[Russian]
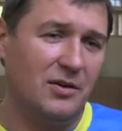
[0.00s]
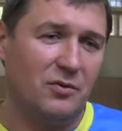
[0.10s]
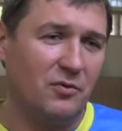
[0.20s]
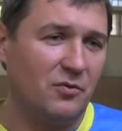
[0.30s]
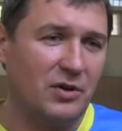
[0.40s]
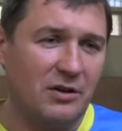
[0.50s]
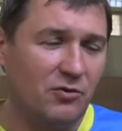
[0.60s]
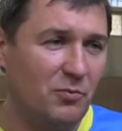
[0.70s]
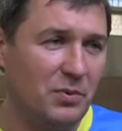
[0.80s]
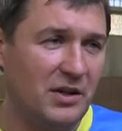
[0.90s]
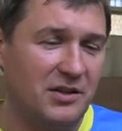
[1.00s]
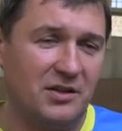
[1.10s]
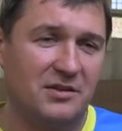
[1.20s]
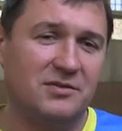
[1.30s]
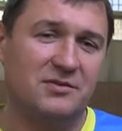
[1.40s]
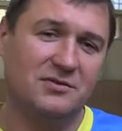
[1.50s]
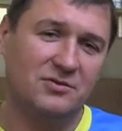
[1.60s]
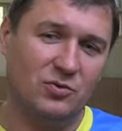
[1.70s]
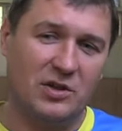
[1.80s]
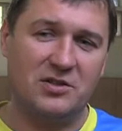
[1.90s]
в игровом плане,
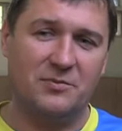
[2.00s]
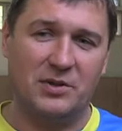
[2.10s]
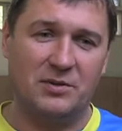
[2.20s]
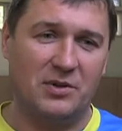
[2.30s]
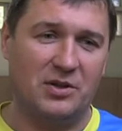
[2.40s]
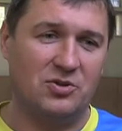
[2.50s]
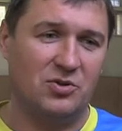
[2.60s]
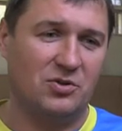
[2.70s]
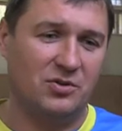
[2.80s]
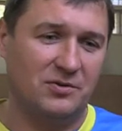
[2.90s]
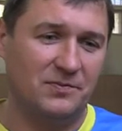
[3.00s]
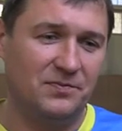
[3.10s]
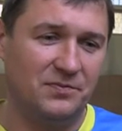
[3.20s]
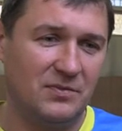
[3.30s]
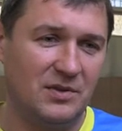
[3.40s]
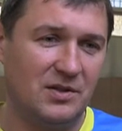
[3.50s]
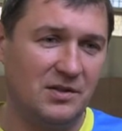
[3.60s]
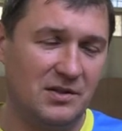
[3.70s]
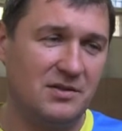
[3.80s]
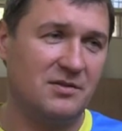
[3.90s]
ну, каждый понимает, что
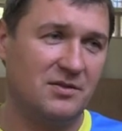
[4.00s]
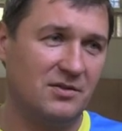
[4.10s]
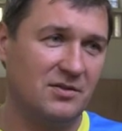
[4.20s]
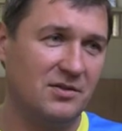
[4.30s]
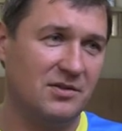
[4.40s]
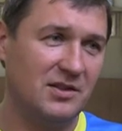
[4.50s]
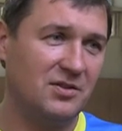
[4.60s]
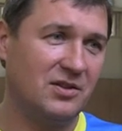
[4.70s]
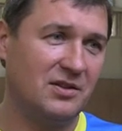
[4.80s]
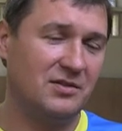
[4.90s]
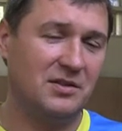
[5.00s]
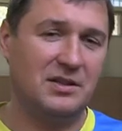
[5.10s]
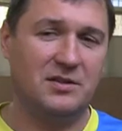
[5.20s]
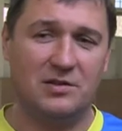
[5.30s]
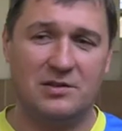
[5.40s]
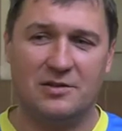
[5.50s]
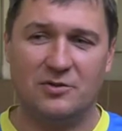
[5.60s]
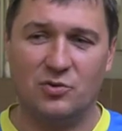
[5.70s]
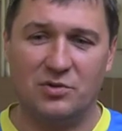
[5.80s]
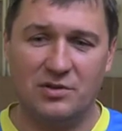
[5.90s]
есть сетка, да, есть
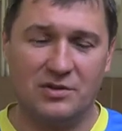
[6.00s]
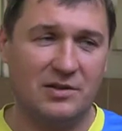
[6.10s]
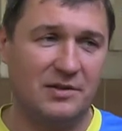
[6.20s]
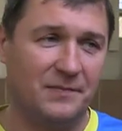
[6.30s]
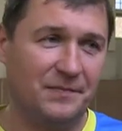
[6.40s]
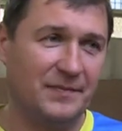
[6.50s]
турнирная,